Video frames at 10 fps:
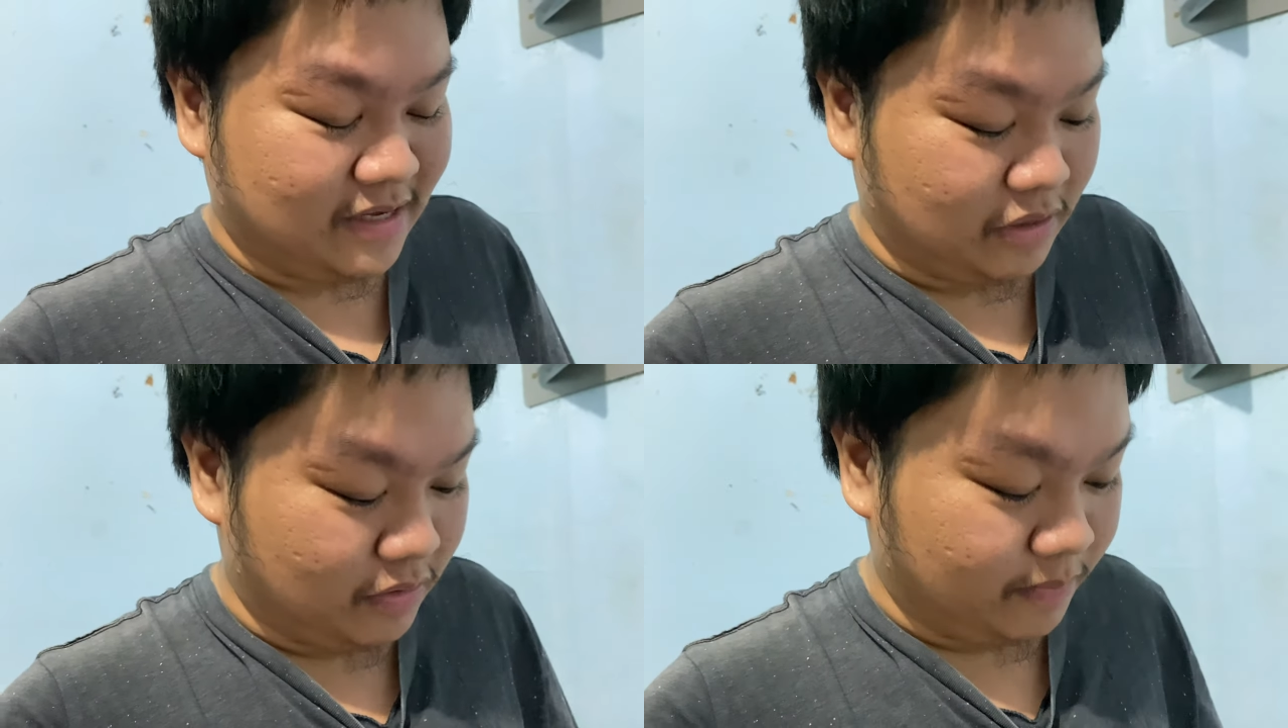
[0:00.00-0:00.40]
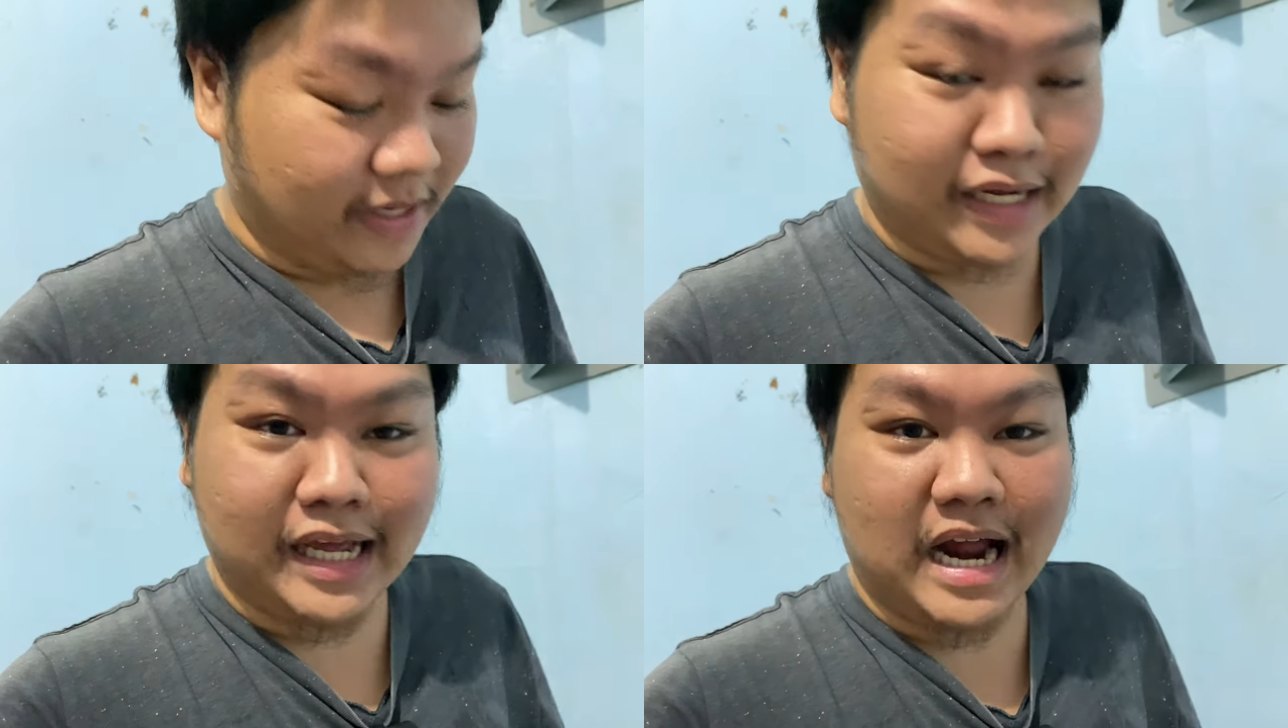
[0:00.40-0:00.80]
Yung
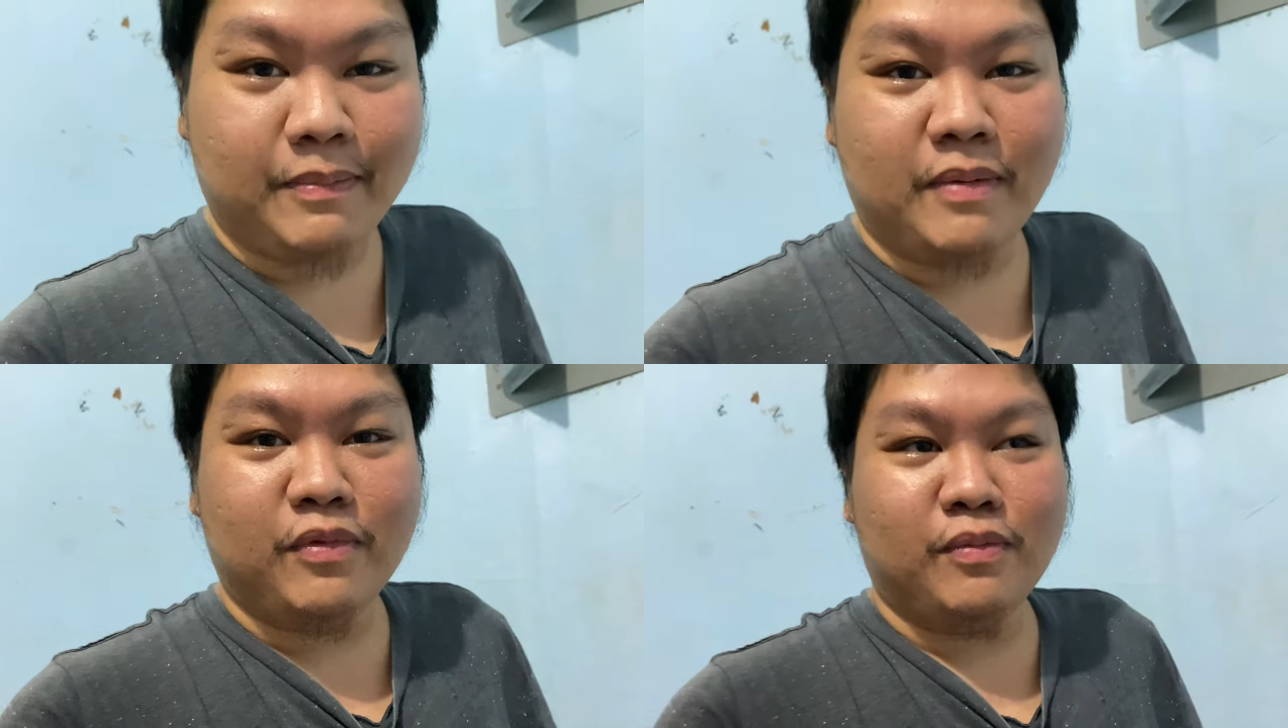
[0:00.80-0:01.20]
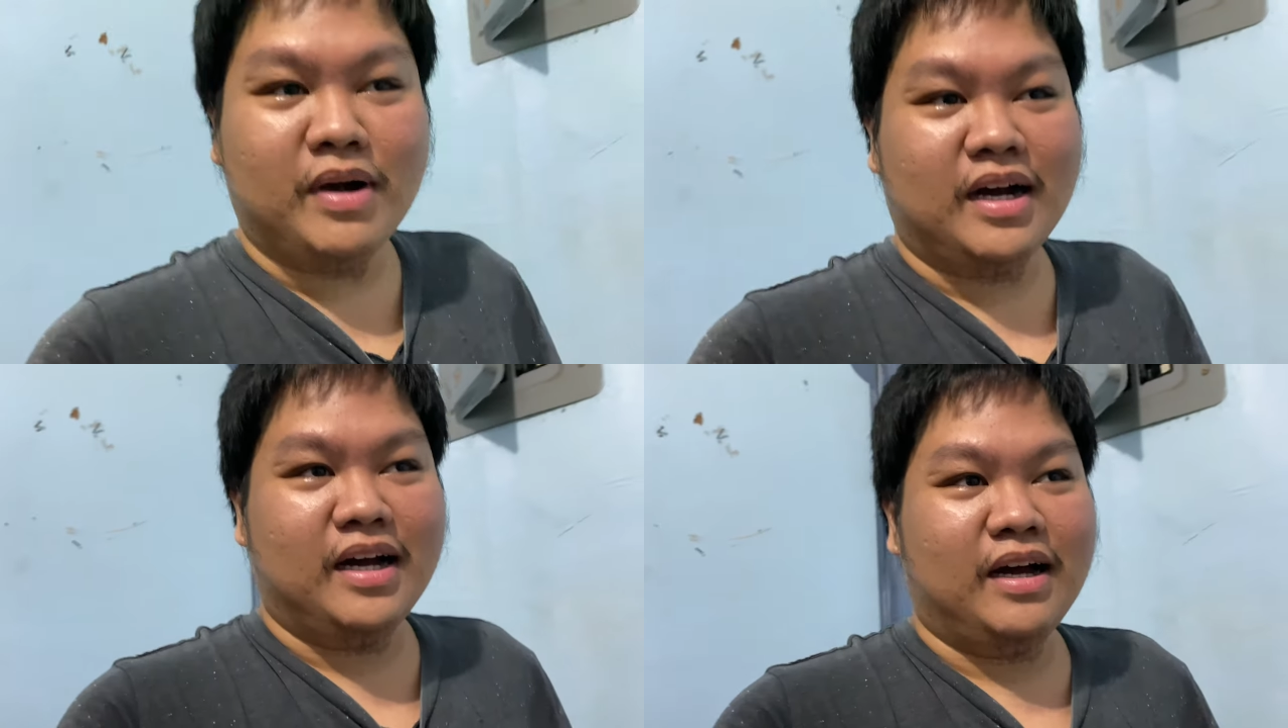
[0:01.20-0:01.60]
pinaghirapan mong
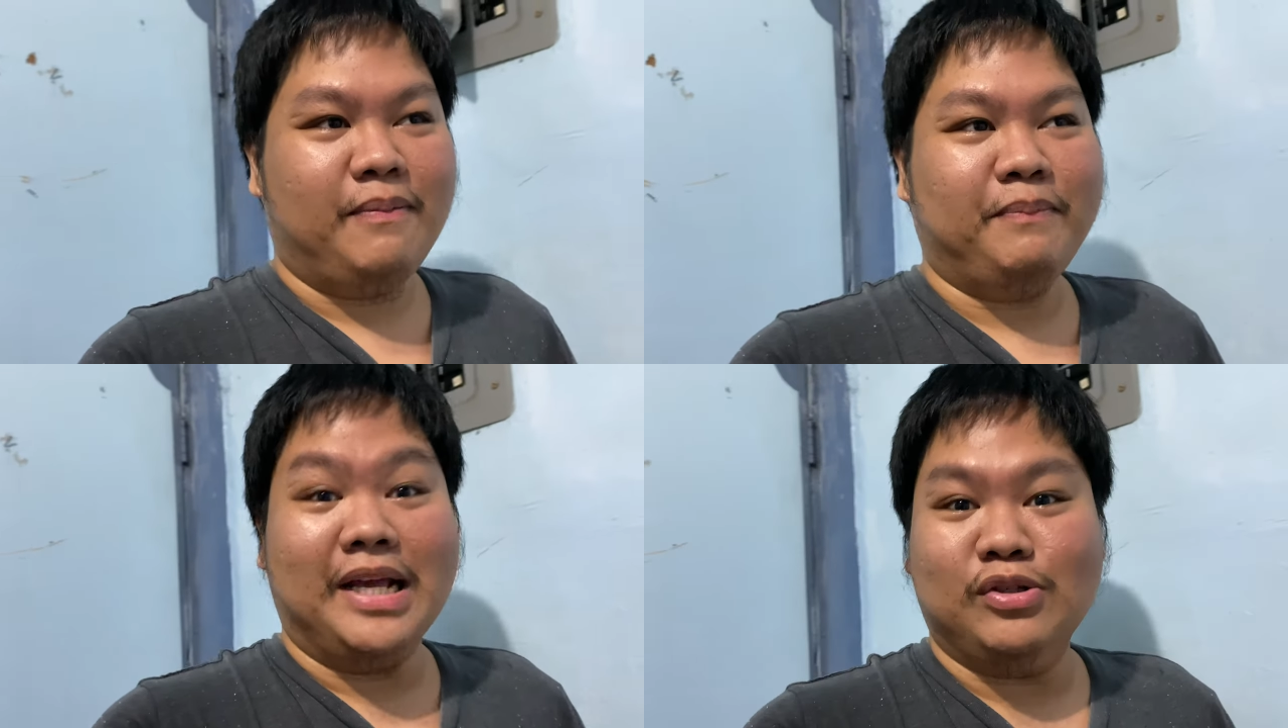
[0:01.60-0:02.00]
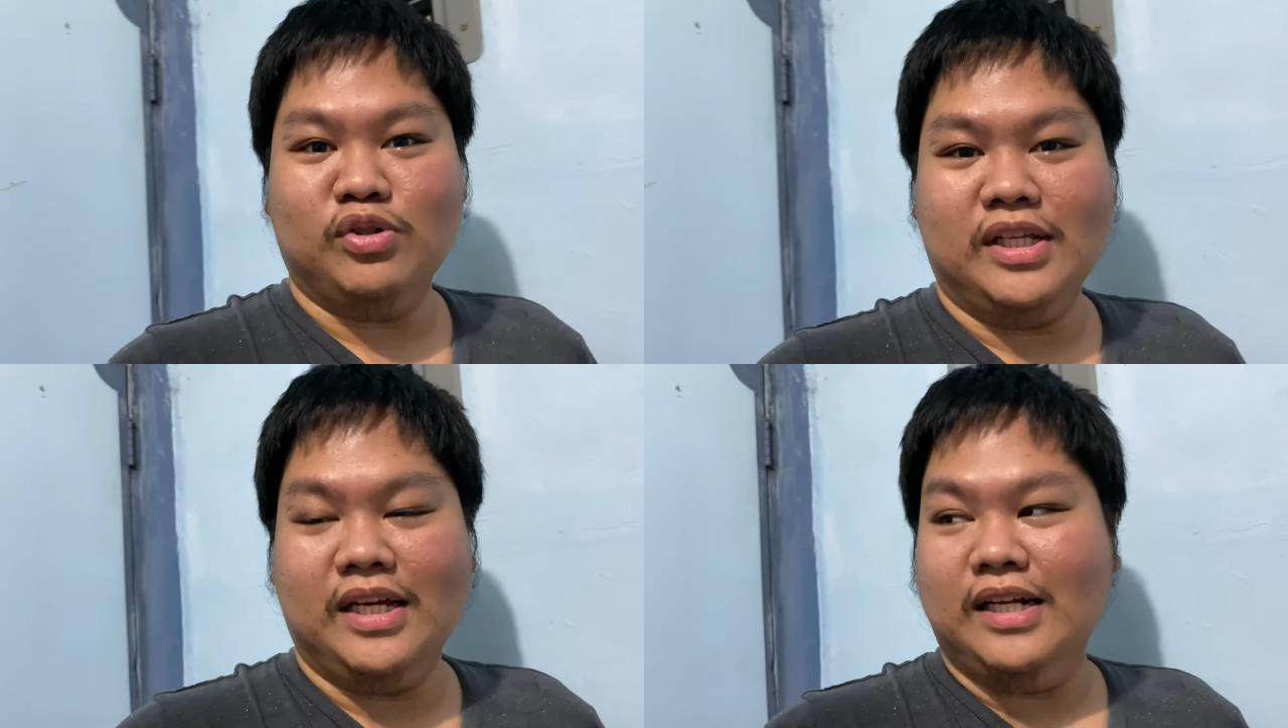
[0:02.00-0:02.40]
mga piso
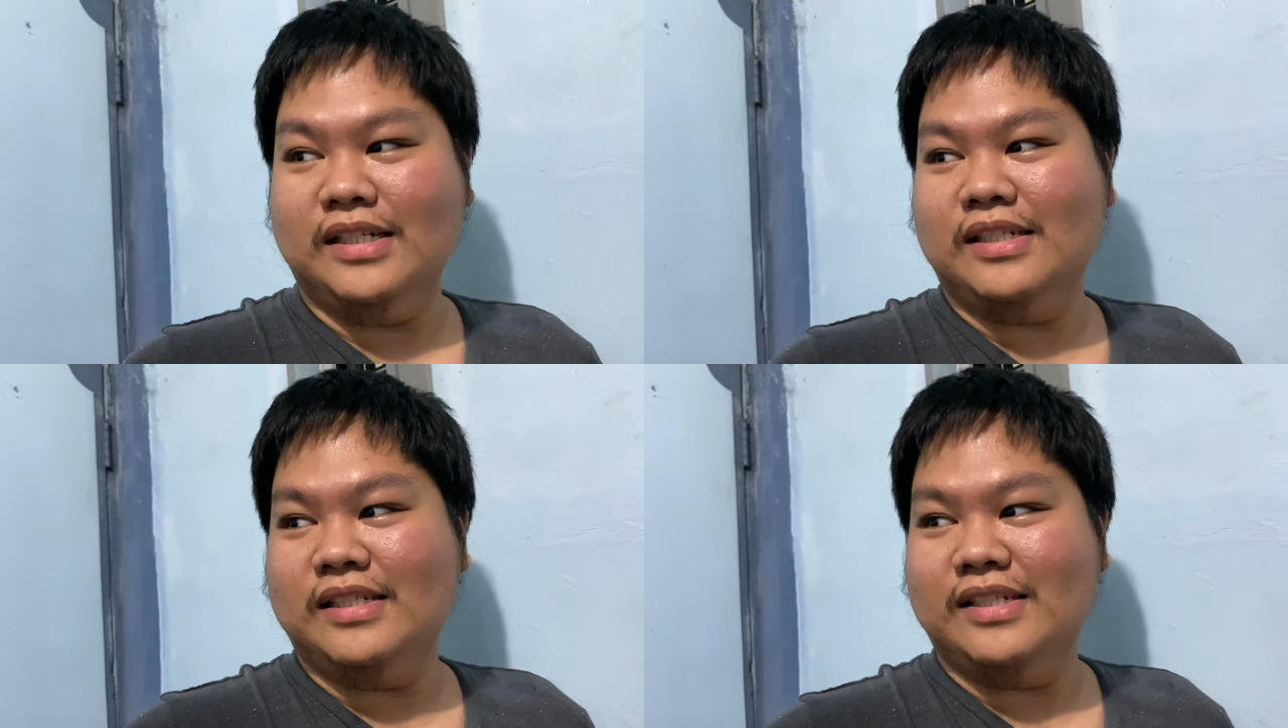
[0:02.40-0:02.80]
deals,